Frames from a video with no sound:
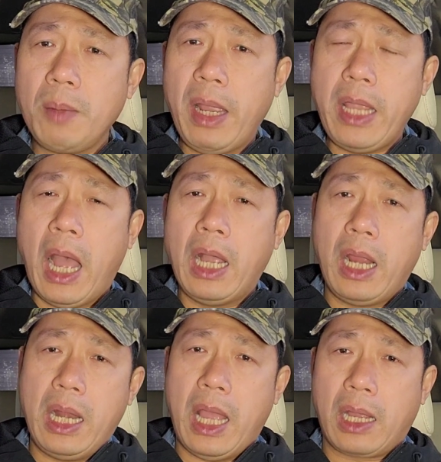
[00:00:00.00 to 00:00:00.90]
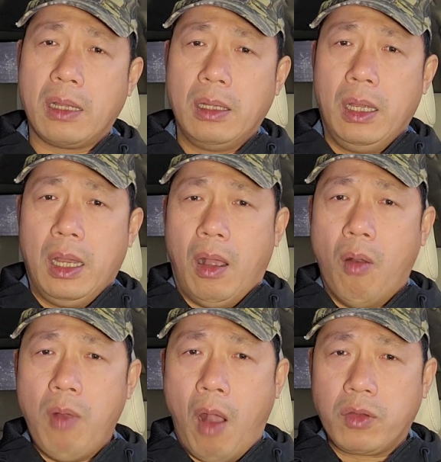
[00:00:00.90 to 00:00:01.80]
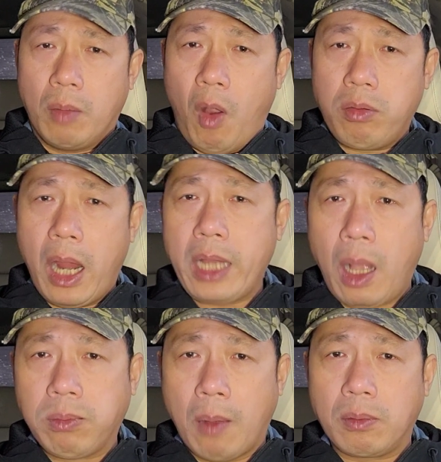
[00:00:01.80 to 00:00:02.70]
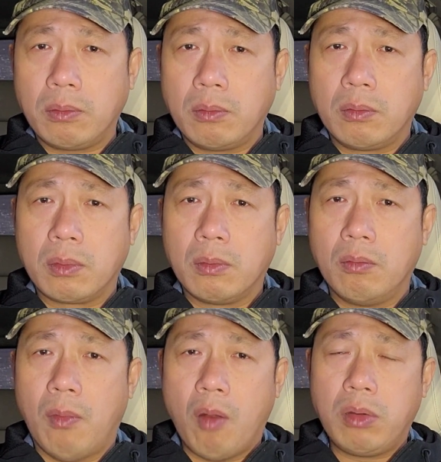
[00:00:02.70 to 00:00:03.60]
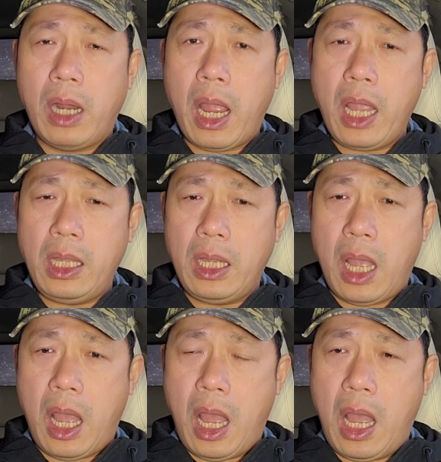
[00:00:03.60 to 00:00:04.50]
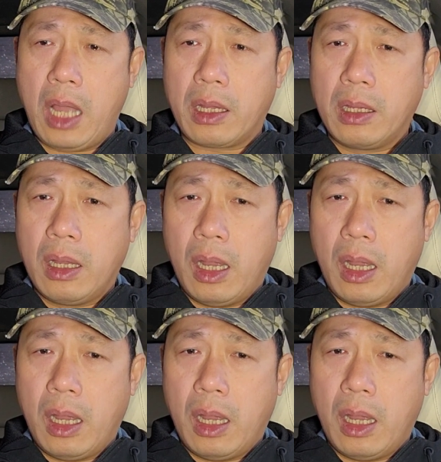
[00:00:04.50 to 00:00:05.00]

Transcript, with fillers: bây giờ ra là ủng hộ cho một ghế thống đốc một ghế à,